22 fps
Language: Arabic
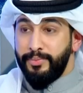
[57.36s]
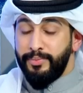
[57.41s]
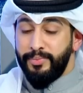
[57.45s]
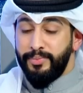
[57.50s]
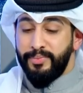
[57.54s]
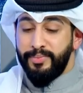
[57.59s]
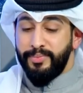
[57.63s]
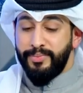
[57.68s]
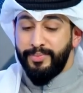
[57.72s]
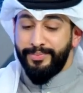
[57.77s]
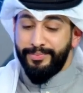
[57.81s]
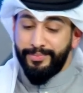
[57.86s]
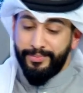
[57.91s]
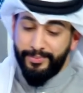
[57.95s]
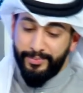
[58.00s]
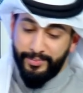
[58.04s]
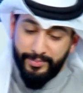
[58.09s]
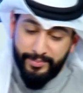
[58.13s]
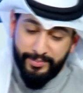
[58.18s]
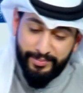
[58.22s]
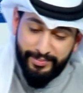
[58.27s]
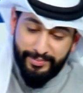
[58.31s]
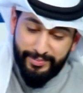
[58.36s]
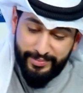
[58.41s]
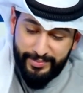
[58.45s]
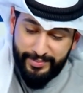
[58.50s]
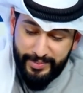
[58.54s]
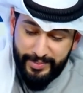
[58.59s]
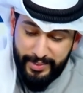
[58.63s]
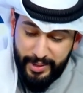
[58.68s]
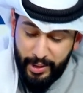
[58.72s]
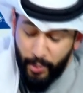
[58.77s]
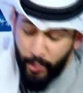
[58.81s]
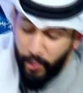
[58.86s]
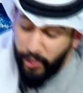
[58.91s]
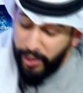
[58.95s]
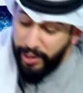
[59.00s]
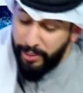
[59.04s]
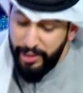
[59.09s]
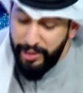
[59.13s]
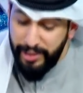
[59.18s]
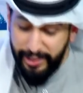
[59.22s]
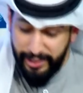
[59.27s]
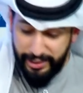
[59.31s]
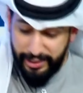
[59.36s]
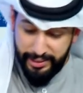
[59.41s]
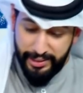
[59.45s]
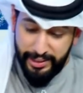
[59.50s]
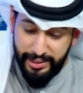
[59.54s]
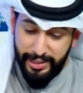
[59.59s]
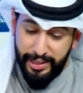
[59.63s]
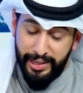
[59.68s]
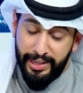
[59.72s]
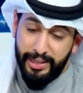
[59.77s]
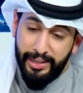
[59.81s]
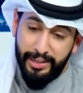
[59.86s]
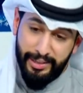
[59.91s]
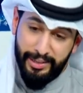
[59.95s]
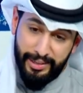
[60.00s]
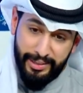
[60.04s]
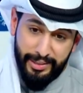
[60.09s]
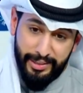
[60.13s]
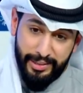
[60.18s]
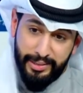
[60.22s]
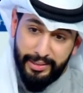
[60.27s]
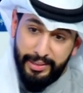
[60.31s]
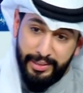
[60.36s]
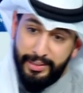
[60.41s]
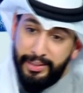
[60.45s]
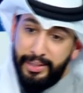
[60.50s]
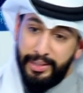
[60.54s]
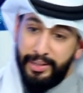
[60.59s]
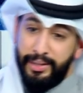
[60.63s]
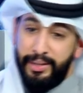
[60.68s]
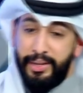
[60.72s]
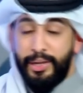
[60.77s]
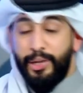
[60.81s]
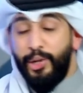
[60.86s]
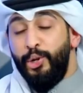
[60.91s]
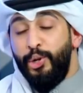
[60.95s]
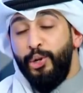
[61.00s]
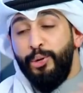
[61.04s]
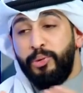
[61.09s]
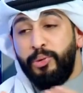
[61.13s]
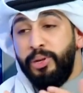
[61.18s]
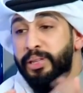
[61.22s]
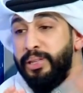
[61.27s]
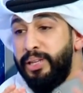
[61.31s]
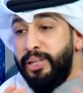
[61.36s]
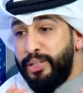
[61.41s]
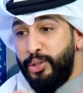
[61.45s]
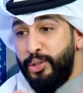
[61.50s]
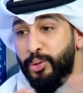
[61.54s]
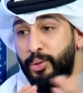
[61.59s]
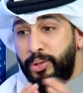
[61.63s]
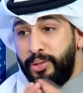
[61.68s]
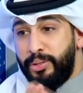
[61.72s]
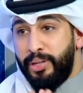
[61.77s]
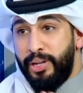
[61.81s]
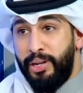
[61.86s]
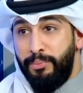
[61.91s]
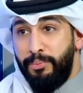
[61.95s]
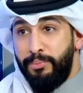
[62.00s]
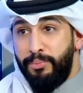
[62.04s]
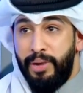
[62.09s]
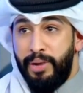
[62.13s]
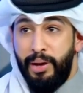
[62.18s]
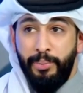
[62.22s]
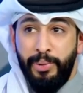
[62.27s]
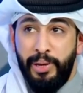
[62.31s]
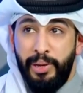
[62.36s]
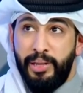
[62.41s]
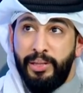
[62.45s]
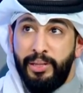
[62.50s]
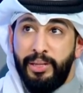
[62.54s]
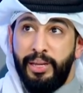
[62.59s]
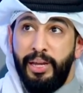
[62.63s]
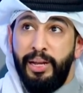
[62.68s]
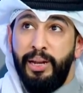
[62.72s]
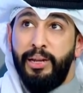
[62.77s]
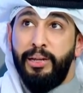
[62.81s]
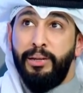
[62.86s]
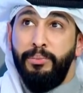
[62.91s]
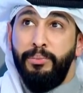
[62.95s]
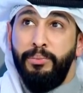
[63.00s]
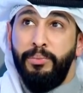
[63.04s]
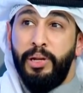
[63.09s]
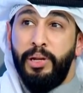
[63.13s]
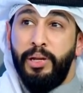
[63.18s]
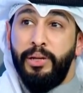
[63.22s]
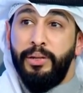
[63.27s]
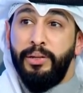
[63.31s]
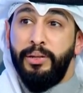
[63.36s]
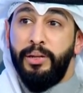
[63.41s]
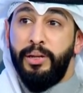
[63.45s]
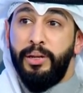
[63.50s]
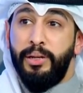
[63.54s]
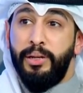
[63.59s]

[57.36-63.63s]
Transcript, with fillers: كان زوج اختها والله مي يعني انا اكلهم كل تقدير واحترام ما ابي اتكلم لان